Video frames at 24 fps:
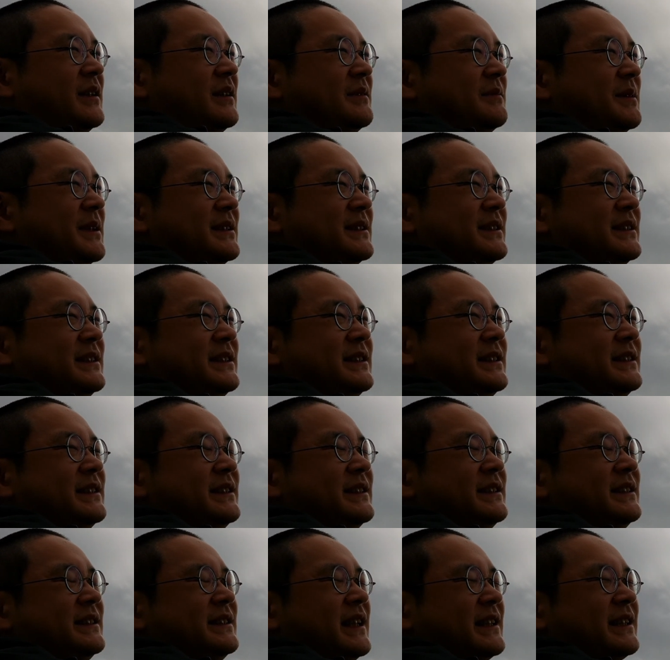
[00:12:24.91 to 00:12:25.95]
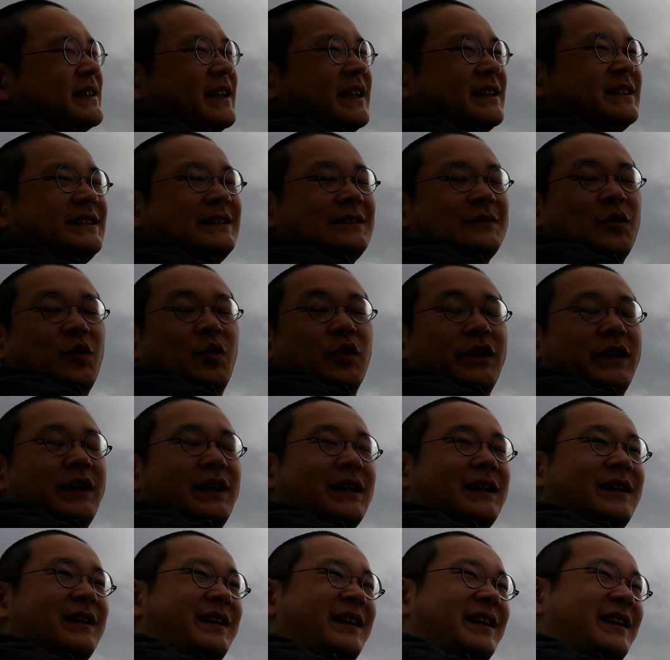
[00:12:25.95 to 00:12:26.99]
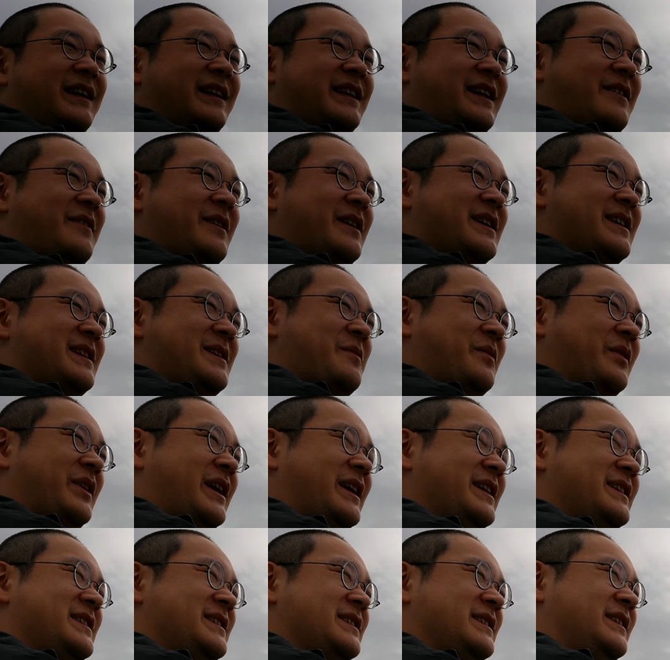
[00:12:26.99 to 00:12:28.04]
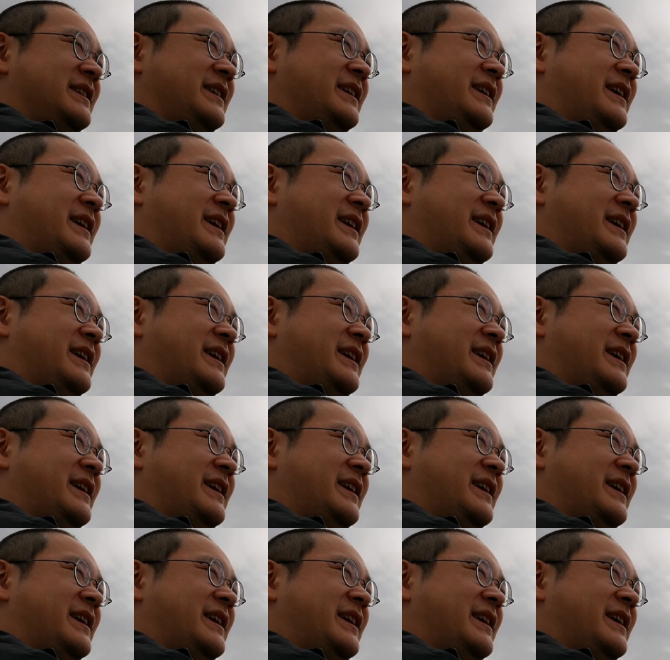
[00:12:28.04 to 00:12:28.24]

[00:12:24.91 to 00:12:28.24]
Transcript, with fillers: 別に新しいとこに行かなきゃいけないわけでもないし